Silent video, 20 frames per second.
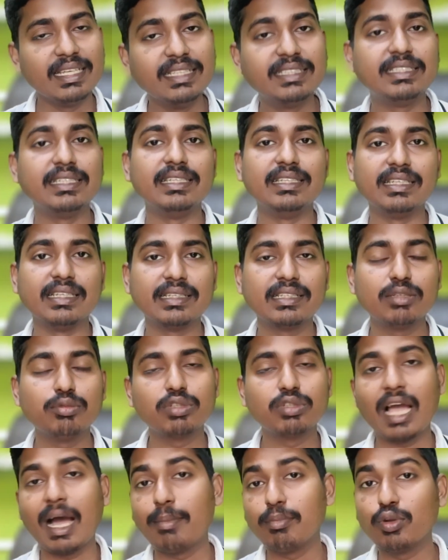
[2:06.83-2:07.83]
इसीलिए
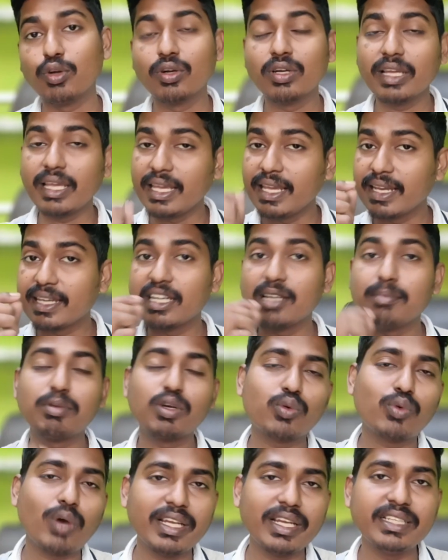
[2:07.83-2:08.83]
क्योंकि हम लोग एक
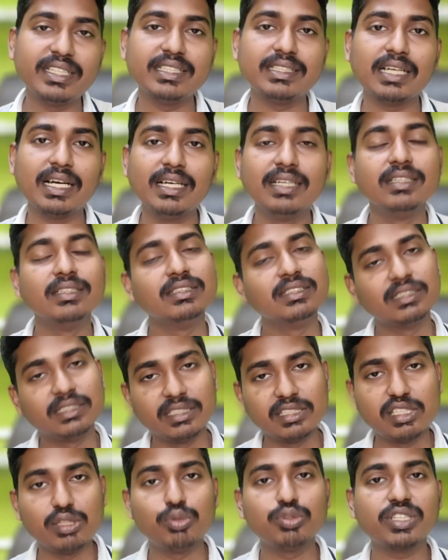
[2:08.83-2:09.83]
नंबर क्वालिटी का
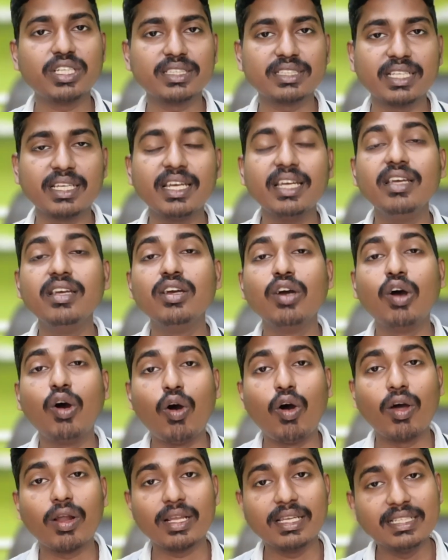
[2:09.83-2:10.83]
चीज़ यूज़ करते हैं
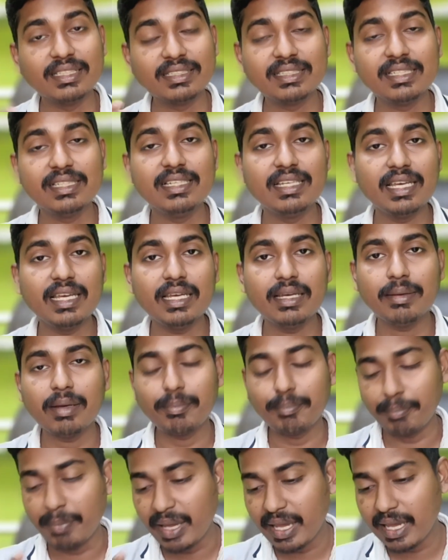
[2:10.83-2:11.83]
और इसीलिए
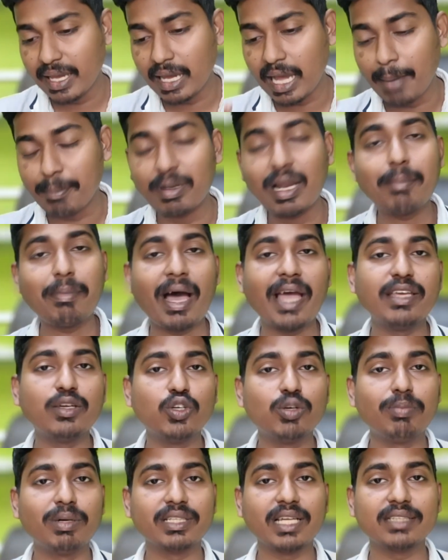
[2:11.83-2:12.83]
मैं अपना भाई
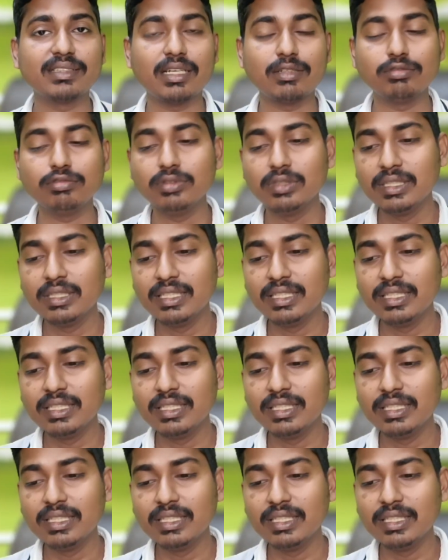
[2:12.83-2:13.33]
को बताता हूं